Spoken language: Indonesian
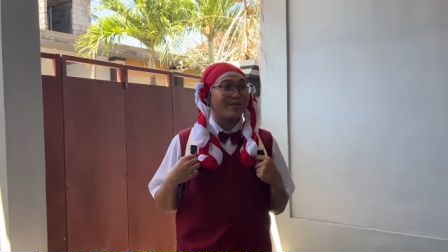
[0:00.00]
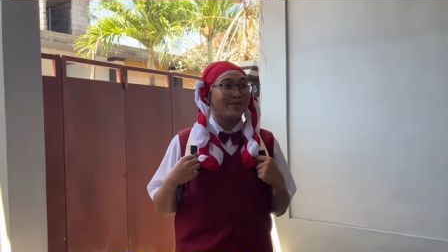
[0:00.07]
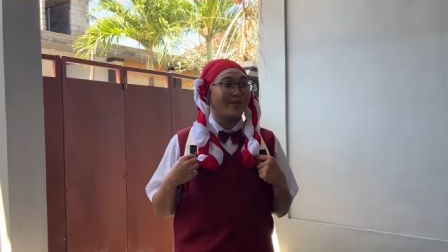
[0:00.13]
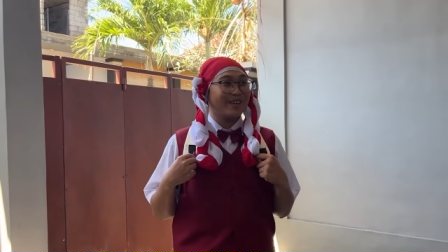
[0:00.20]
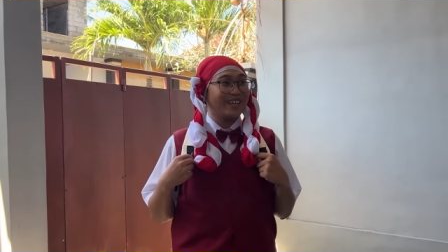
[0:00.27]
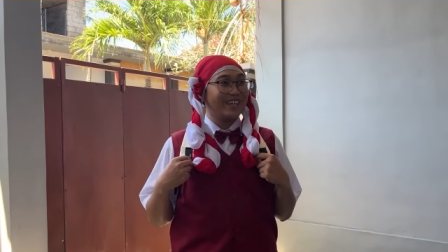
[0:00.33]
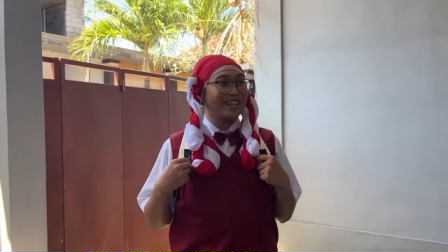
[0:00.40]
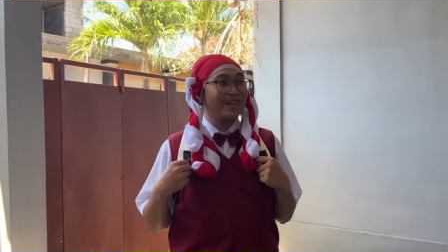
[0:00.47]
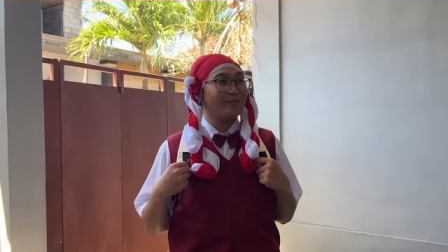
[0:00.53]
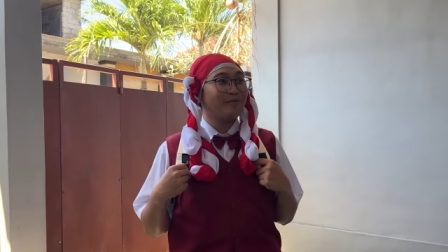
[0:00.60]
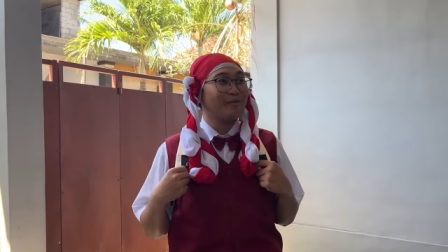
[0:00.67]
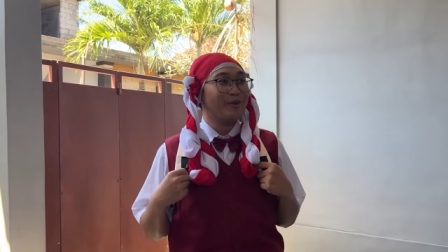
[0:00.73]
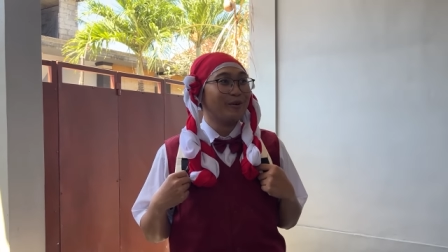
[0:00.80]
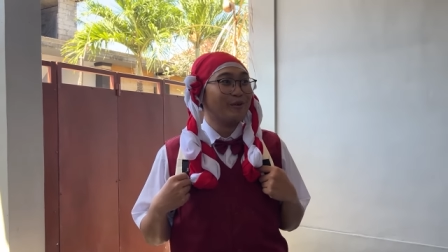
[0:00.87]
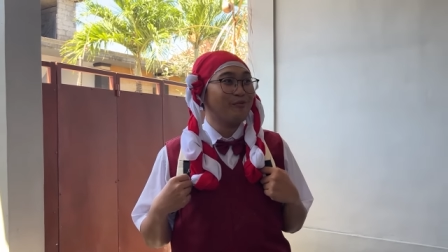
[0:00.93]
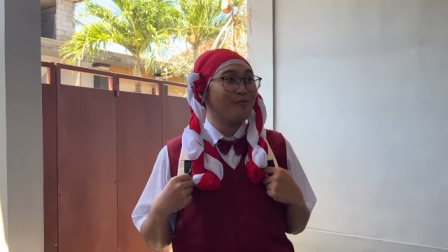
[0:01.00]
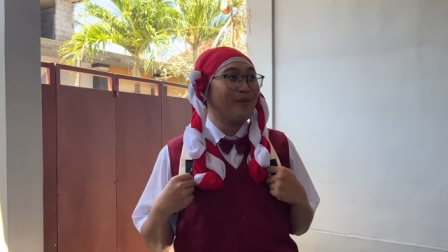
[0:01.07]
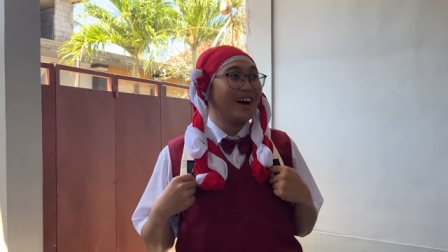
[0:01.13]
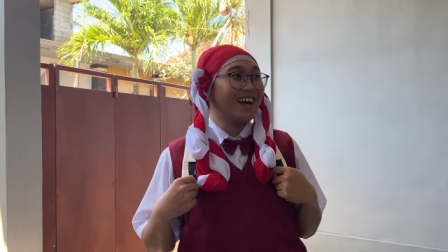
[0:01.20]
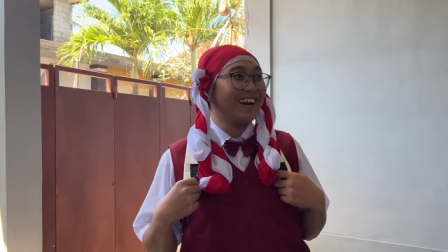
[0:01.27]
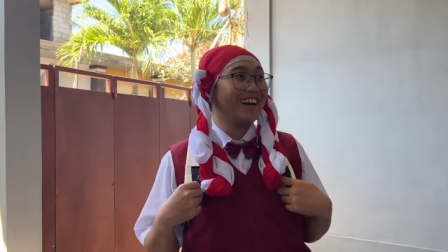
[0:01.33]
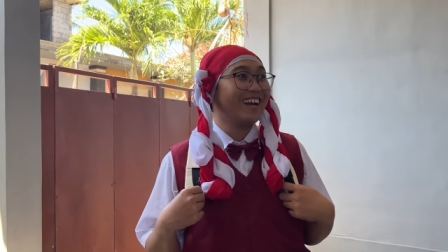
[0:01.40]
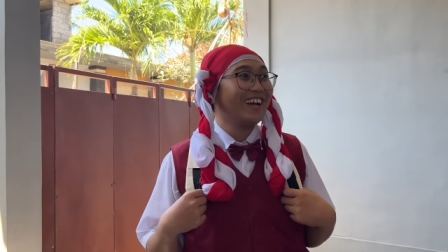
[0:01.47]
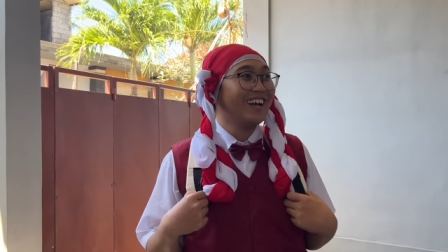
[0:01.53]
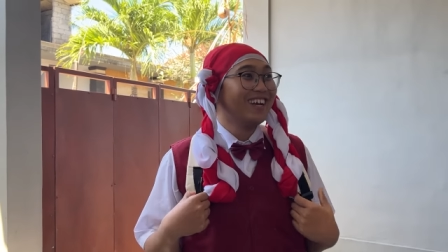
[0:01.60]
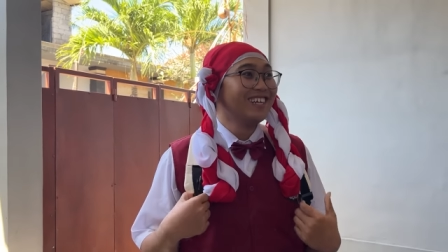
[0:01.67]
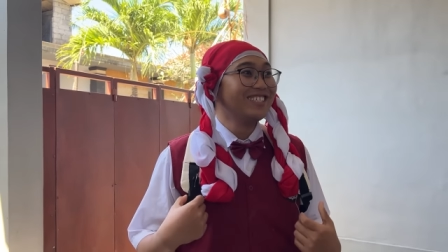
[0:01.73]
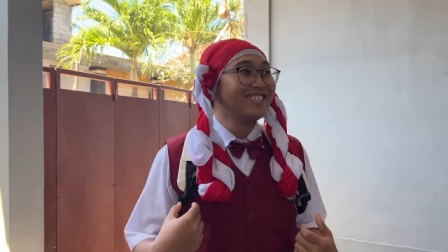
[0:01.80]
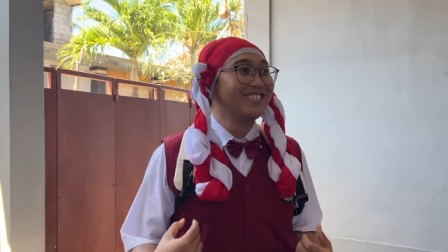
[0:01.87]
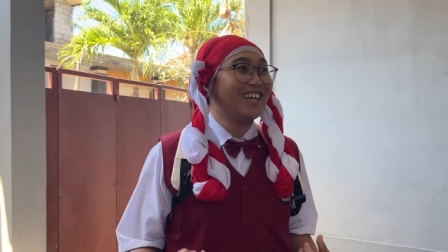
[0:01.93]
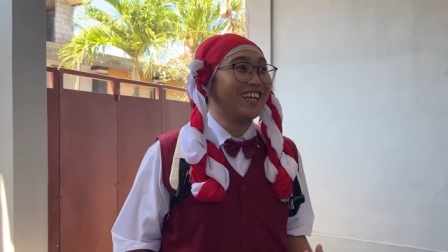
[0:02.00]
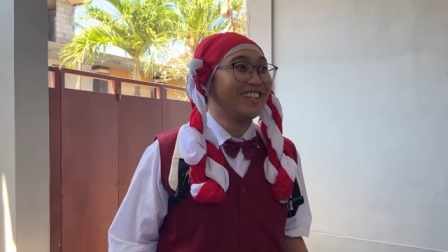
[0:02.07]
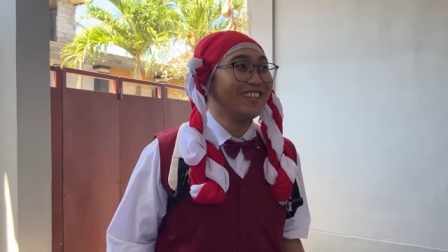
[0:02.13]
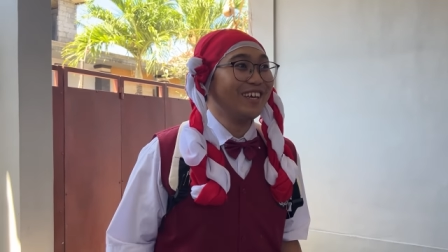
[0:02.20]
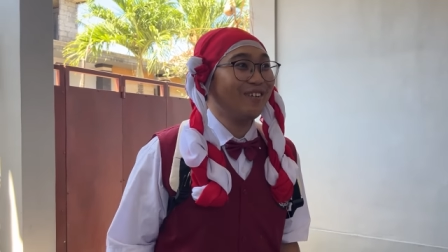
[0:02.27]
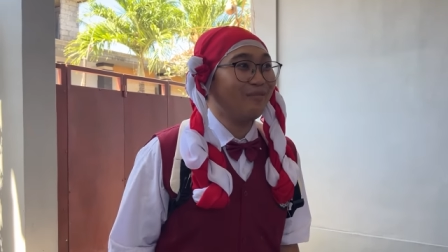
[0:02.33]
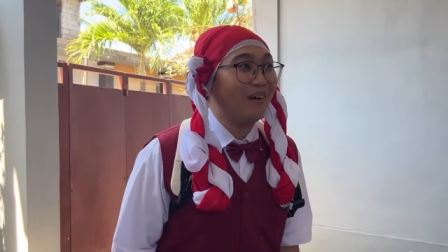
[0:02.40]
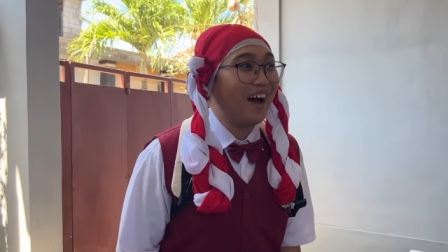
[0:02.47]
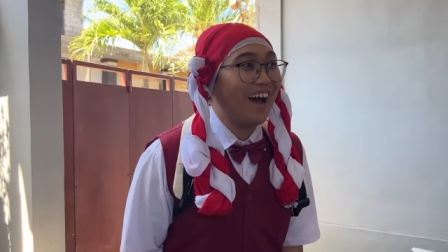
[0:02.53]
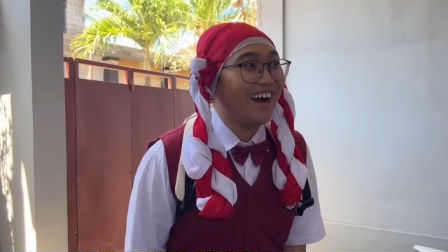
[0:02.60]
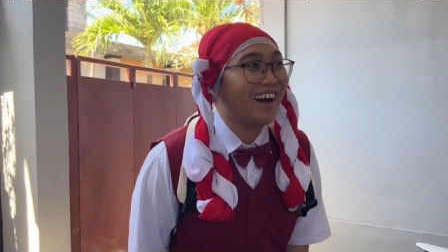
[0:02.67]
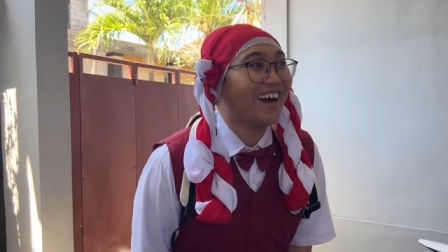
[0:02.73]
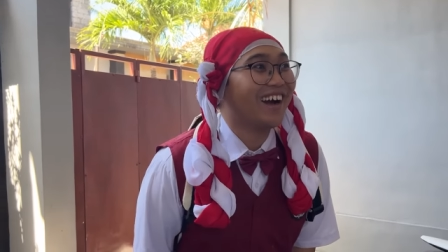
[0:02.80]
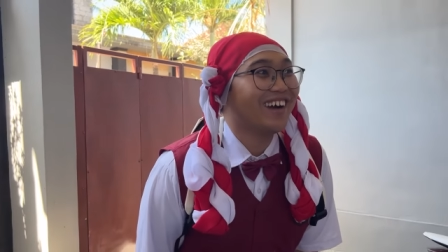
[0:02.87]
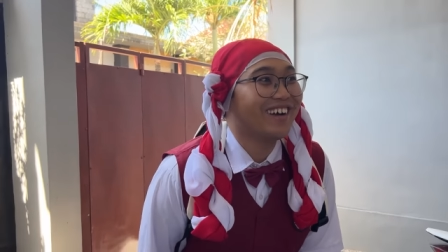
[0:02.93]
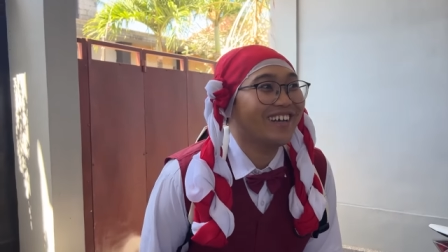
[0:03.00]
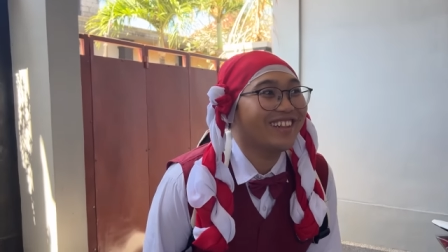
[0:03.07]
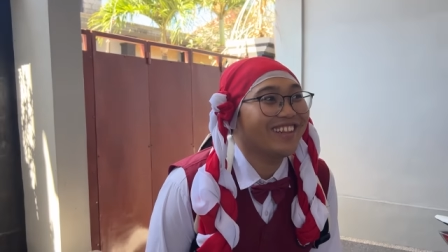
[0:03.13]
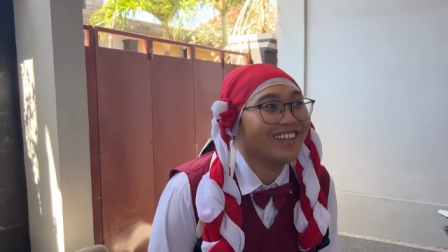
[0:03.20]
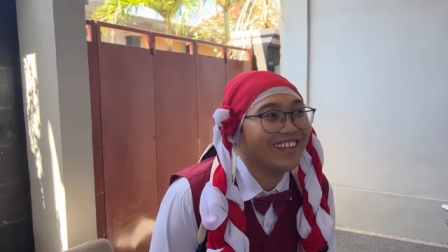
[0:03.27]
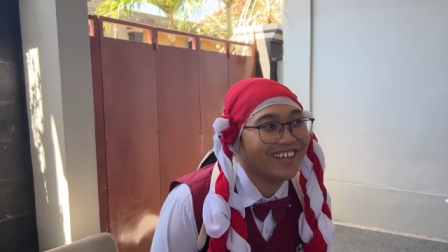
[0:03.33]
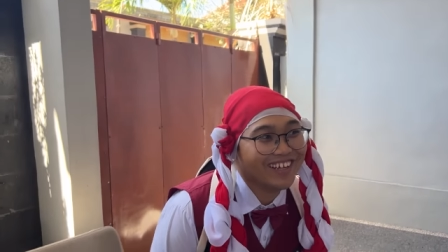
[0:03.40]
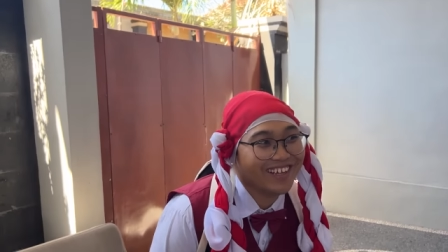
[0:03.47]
Wih, Bu Mar, cantik banget.